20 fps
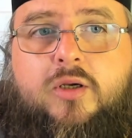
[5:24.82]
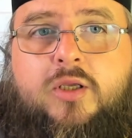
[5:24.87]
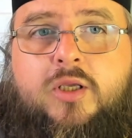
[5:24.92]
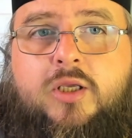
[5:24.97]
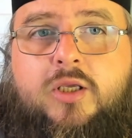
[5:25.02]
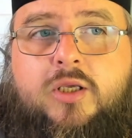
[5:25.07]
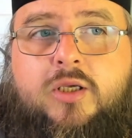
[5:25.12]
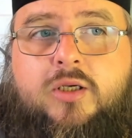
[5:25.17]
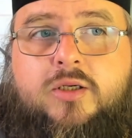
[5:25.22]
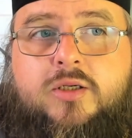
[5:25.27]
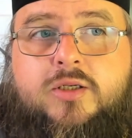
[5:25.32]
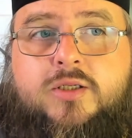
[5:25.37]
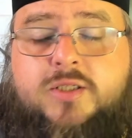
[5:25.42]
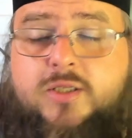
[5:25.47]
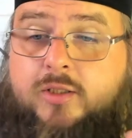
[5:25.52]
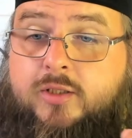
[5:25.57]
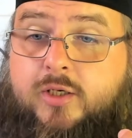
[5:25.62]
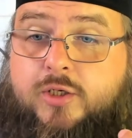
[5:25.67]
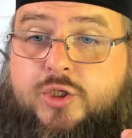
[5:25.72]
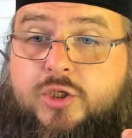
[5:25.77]
И
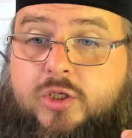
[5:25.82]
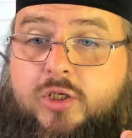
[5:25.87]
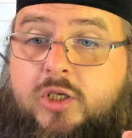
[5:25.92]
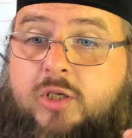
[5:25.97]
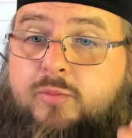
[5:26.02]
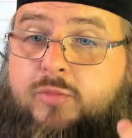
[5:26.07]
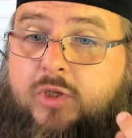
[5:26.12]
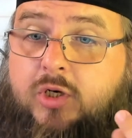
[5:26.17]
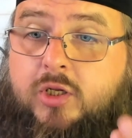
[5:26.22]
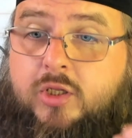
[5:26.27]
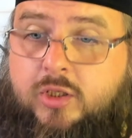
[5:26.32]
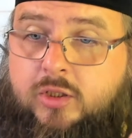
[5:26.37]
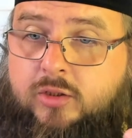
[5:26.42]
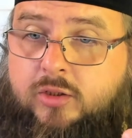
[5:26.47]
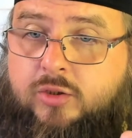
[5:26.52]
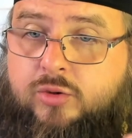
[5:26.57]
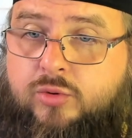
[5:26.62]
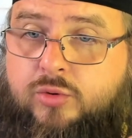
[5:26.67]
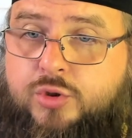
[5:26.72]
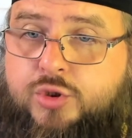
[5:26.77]
задача и
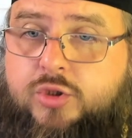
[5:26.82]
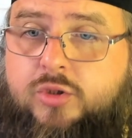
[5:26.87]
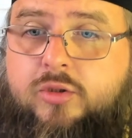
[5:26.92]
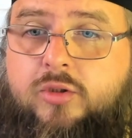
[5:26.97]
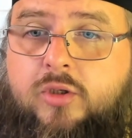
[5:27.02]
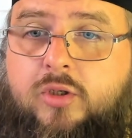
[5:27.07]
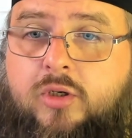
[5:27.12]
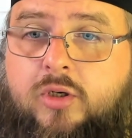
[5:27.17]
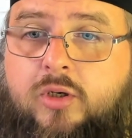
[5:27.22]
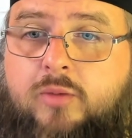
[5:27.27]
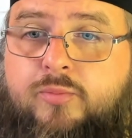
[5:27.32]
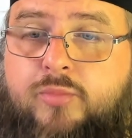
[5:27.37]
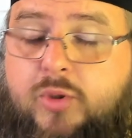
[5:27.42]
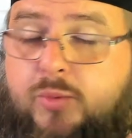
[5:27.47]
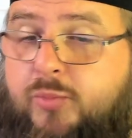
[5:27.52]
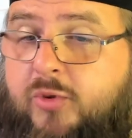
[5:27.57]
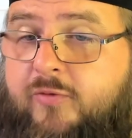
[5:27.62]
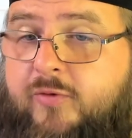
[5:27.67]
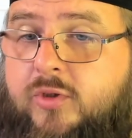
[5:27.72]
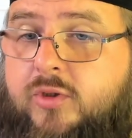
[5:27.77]
мирянина тоже а,
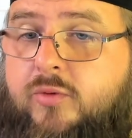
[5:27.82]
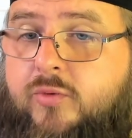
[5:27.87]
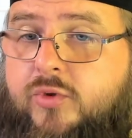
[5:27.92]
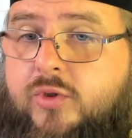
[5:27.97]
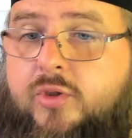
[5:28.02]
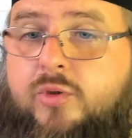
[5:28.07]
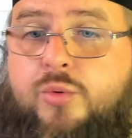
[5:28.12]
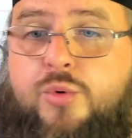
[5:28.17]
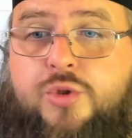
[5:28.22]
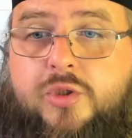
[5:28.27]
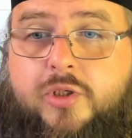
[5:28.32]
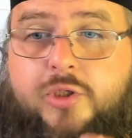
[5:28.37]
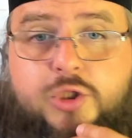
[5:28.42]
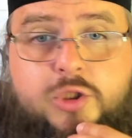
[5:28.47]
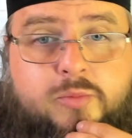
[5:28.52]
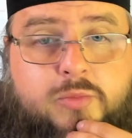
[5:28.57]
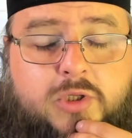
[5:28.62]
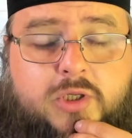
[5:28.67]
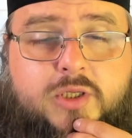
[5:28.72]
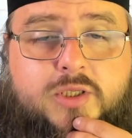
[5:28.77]
проповедовать
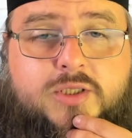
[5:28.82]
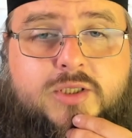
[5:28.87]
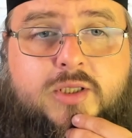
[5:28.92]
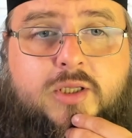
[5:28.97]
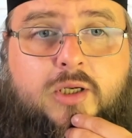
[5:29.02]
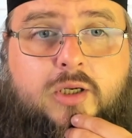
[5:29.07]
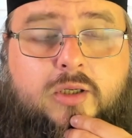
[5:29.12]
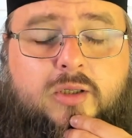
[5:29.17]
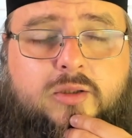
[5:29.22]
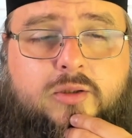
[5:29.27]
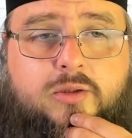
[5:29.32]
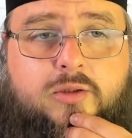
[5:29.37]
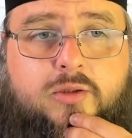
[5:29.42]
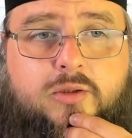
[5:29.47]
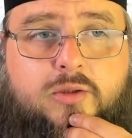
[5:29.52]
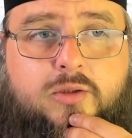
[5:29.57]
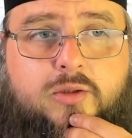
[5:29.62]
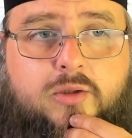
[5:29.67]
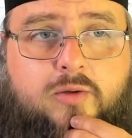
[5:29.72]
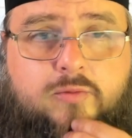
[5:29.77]
окружающим Христа.
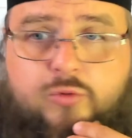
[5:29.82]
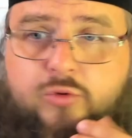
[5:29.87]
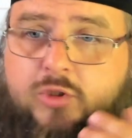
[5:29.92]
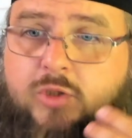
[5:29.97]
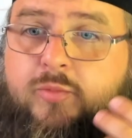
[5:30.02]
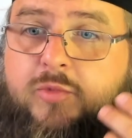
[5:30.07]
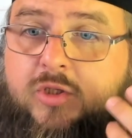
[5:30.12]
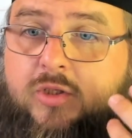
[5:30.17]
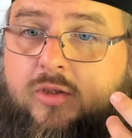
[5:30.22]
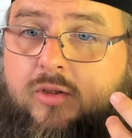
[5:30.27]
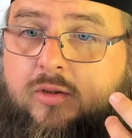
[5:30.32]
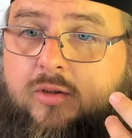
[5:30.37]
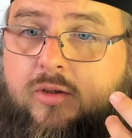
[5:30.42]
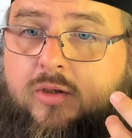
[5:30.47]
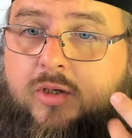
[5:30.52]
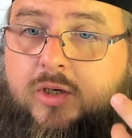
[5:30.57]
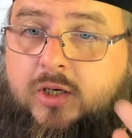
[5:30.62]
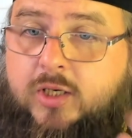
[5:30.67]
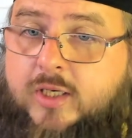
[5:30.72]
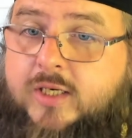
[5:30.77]
Вот именно
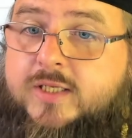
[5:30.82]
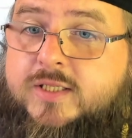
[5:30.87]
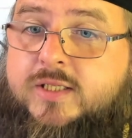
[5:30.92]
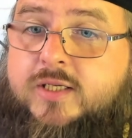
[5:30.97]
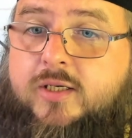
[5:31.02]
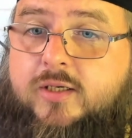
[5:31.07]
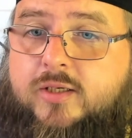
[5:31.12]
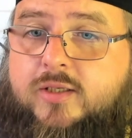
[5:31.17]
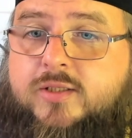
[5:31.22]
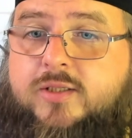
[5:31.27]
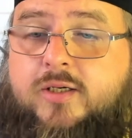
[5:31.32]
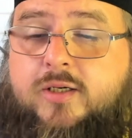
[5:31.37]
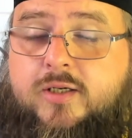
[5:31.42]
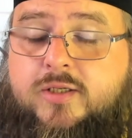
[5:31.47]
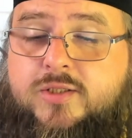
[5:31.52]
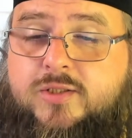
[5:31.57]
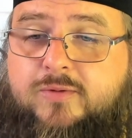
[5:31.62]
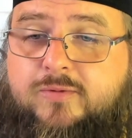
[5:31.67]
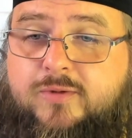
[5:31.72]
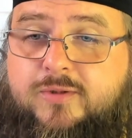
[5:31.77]
о Христе
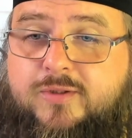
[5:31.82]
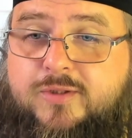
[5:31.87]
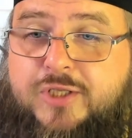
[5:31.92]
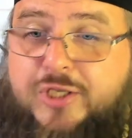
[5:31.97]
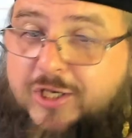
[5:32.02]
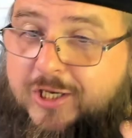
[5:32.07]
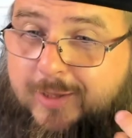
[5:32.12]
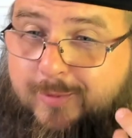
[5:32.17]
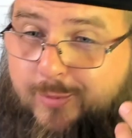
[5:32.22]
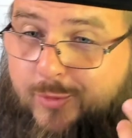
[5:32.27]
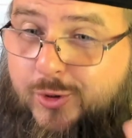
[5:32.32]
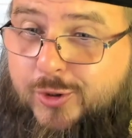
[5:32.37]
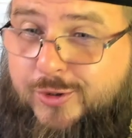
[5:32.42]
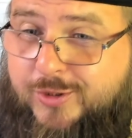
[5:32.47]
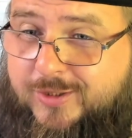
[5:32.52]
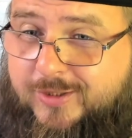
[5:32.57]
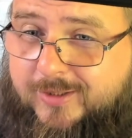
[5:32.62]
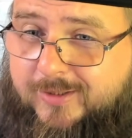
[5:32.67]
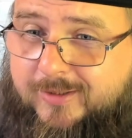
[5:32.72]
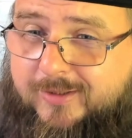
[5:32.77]
рассказывать, не о
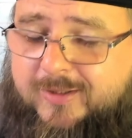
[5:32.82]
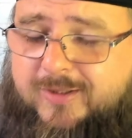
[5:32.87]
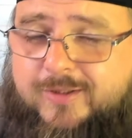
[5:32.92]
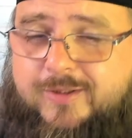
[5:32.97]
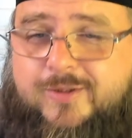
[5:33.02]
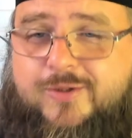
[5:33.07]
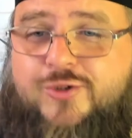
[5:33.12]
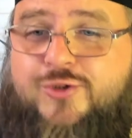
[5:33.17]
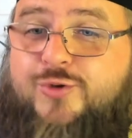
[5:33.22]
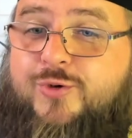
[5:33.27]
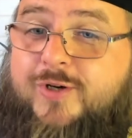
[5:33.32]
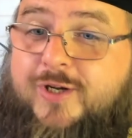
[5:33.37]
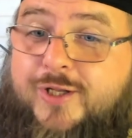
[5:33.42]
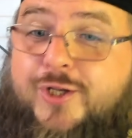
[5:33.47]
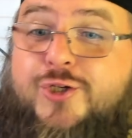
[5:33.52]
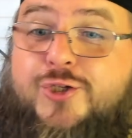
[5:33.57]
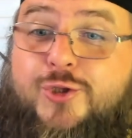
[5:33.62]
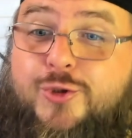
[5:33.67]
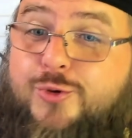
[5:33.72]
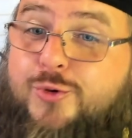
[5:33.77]
меде, что,
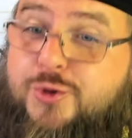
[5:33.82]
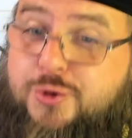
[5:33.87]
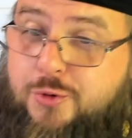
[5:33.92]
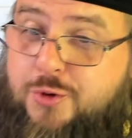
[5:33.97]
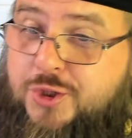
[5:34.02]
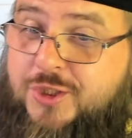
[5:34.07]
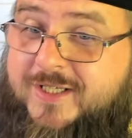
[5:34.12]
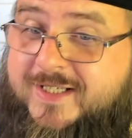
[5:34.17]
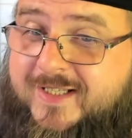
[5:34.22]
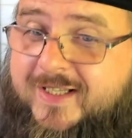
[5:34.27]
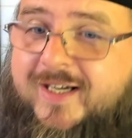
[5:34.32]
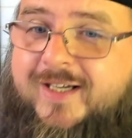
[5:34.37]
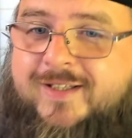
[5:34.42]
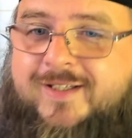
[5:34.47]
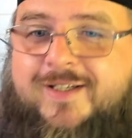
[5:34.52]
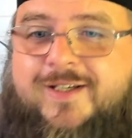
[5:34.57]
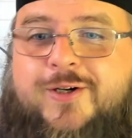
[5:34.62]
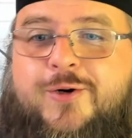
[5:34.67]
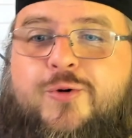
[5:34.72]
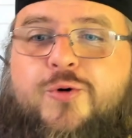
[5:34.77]
конечно, тоже очень
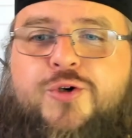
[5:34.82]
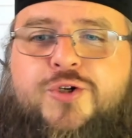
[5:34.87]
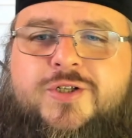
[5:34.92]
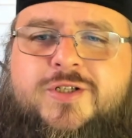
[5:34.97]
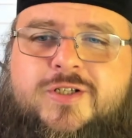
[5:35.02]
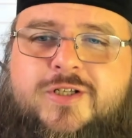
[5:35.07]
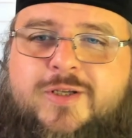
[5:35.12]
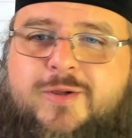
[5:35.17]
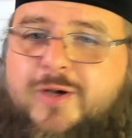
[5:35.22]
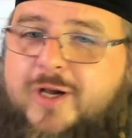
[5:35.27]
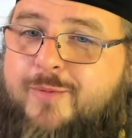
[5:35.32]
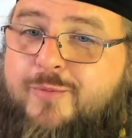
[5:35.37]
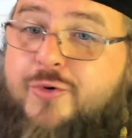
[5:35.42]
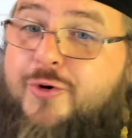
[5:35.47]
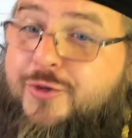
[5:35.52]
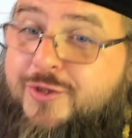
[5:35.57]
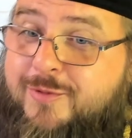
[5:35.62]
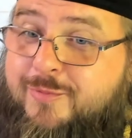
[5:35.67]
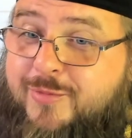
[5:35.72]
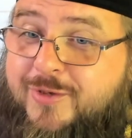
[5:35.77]
сладко, и хочется и о
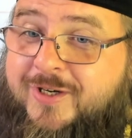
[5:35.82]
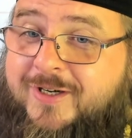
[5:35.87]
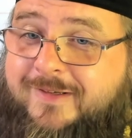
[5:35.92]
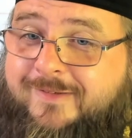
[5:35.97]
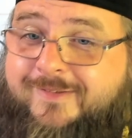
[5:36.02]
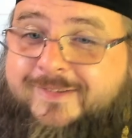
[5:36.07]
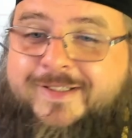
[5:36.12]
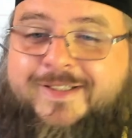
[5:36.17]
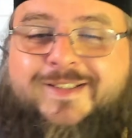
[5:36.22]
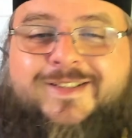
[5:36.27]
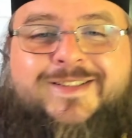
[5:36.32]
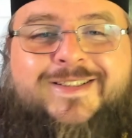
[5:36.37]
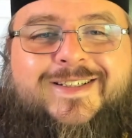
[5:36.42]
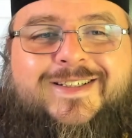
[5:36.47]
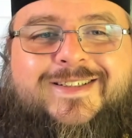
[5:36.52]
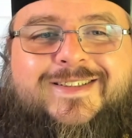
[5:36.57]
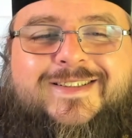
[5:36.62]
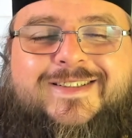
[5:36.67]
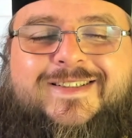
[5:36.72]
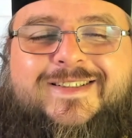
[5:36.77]
меде поговорить,
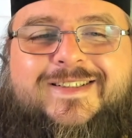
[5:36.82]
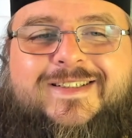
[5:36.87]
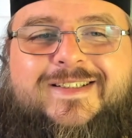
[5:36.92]
да,